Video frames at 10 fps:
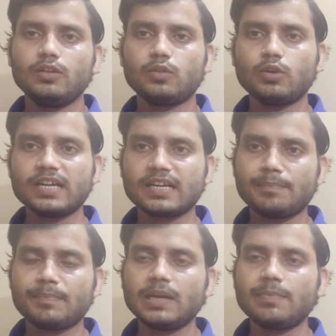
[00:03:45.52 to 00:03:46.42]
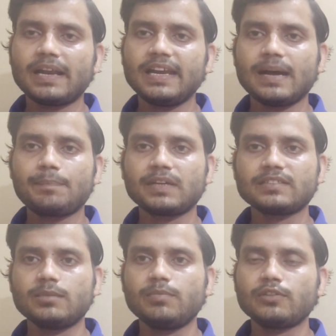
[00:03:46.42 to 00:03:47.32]
तो ये कंपनी वाले आपका
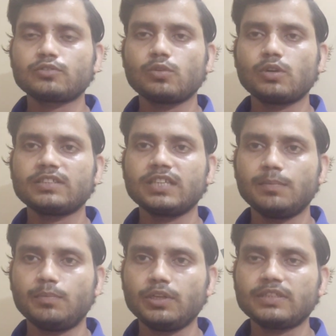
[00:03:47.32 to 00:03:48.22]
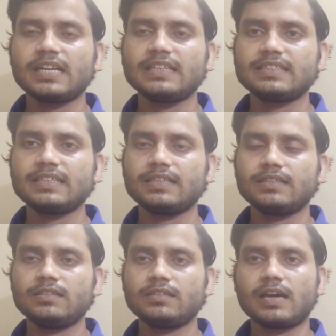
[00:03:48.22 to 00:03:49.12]
सिविल स्कोर इतनी बुरी तरह से
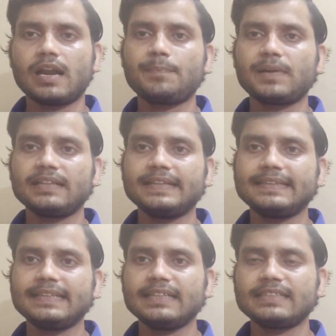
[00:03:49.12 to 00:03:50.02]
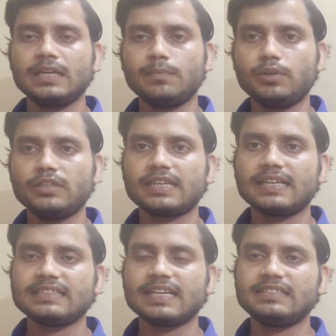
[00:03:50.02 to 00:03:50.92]
खराब कर देते हैं इतनी बुरी
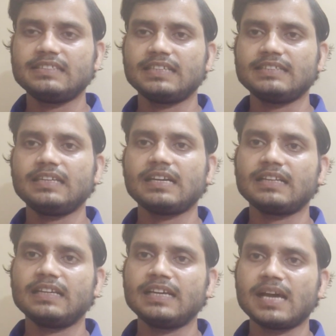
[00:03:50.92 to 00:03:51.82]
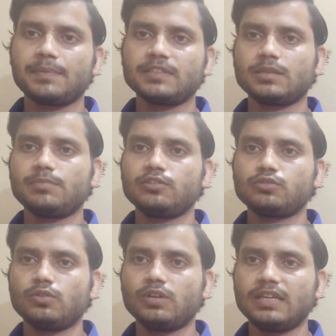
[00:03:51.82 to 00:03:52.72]
तरह से ऐसी तैसी कर देंगे आपके सिविल
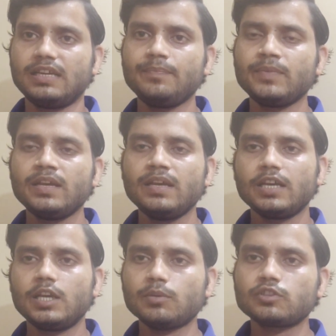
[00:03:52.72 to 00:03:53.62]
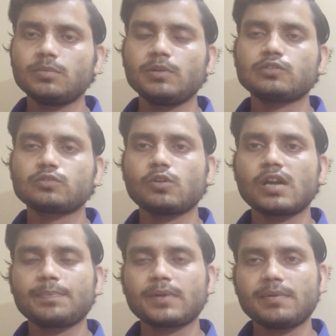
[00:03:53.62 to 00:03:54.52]
स्कोर की कि वो सिविल स्कोर
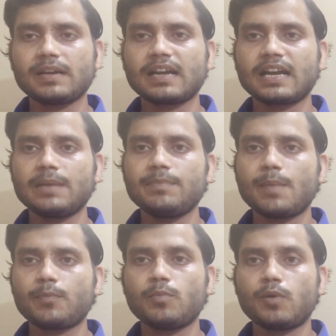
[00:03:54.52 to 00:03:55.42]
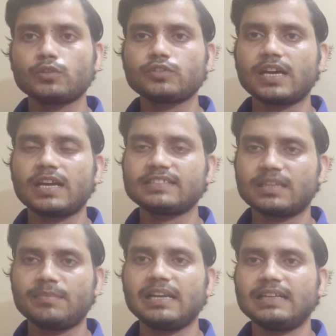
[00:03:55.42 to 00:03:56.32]
आप कवर करने में आपको बहुत सारा
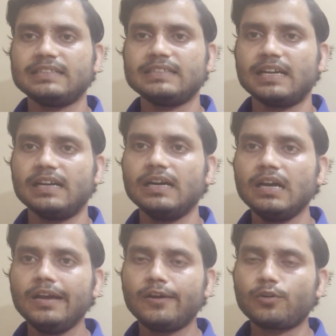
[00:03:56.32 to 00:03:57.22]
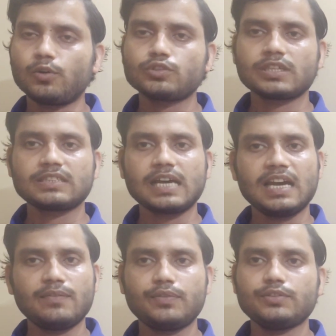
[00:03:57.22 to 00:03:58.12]
समय लग जाएगा और हो सकता
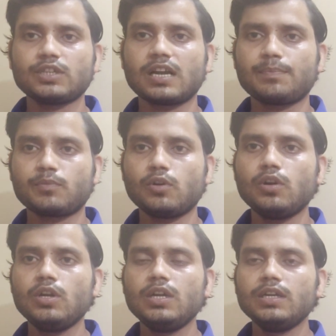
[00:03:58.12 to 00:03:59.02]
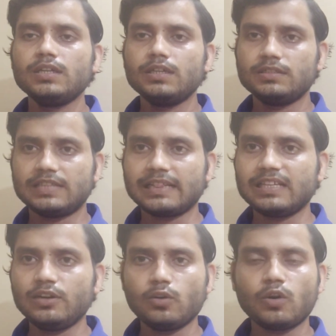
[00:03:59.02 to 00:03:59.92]
है इन फ्यूचर आपको
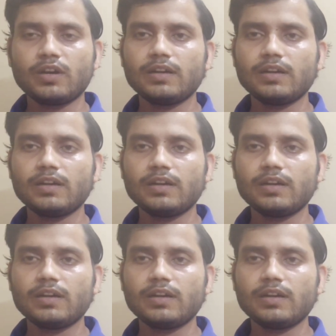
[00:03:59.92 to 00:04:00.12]
जल्दी लोन